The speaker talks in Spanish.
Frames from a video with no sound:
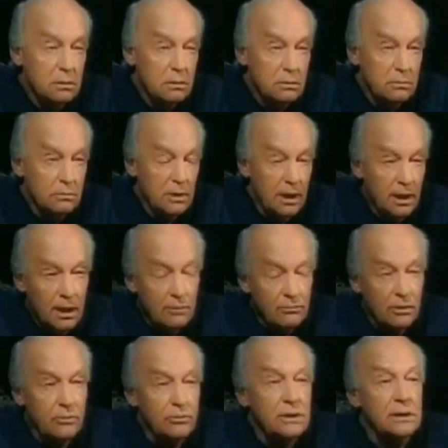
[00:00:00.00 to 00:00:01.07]
Viene y
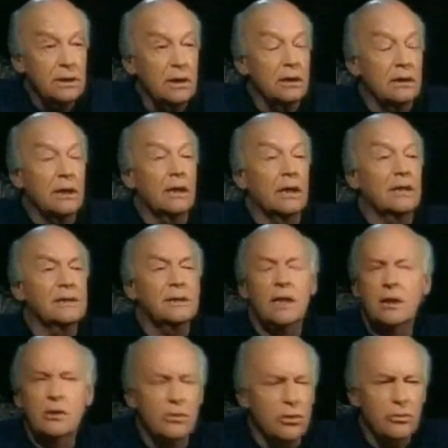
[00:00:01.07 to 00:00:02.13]
me visita. En el
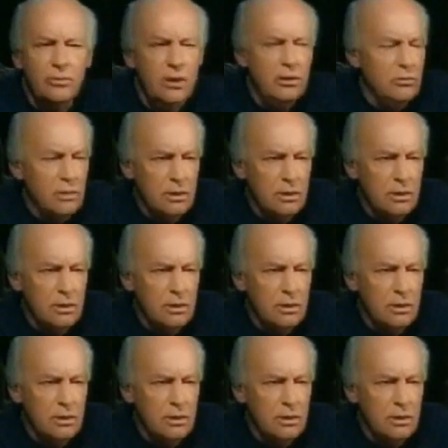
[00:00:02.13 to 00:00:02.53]
cielo no vive,